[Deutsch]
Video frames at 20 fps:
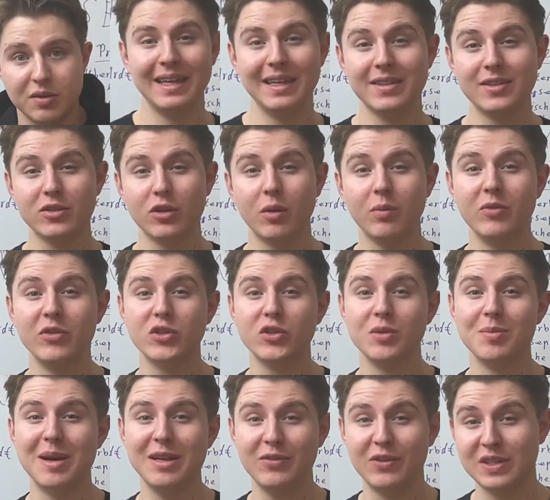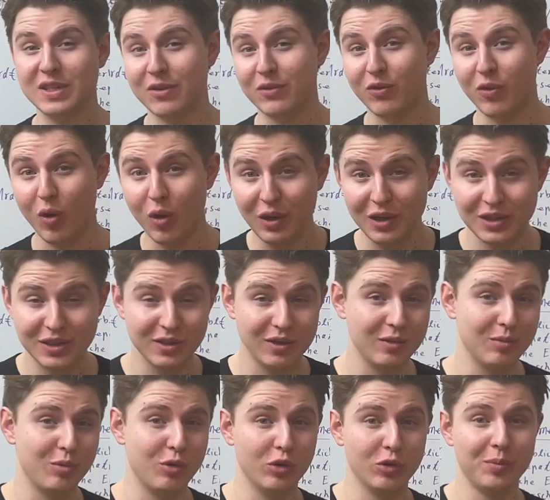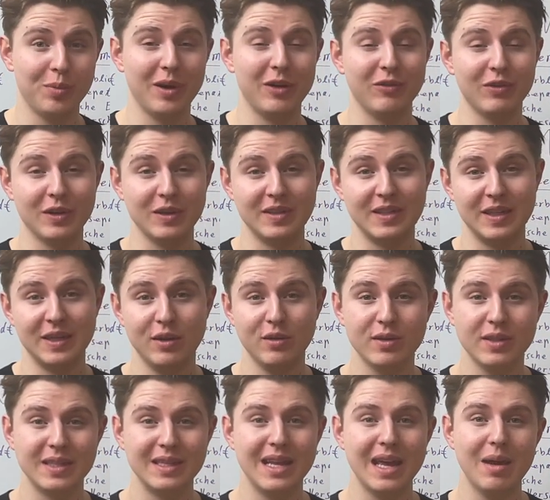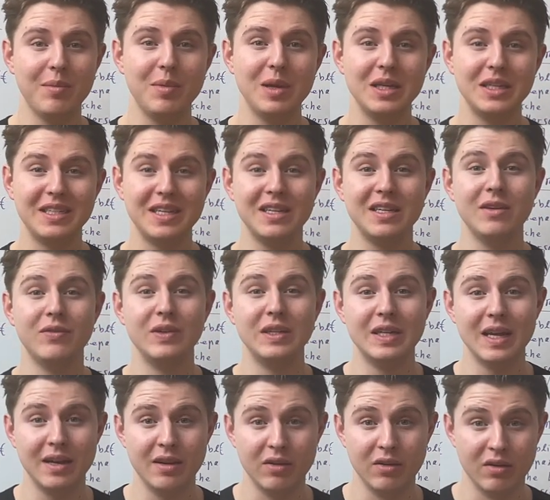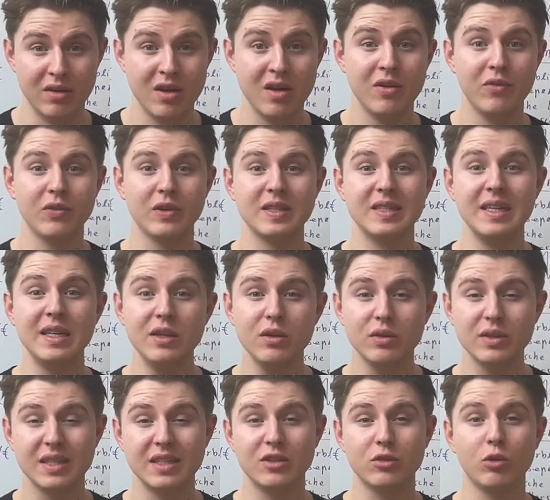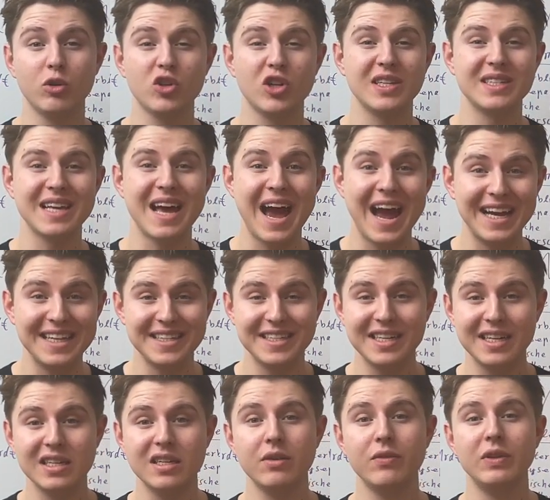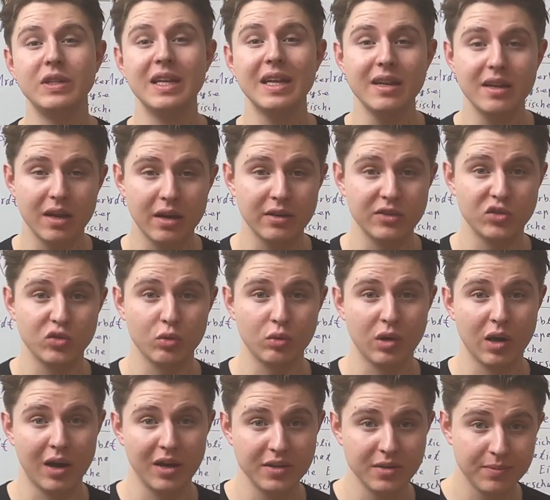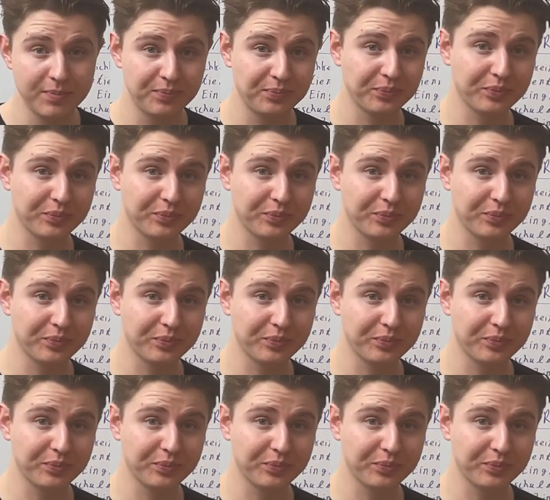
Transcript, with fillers: Jetzt kommen wir zu einem etwas erfreulicheren Punkt bei Fresenius, nämlich der Dividende. Fresenius ist Deutschlands einziger Dividendenaristokrat.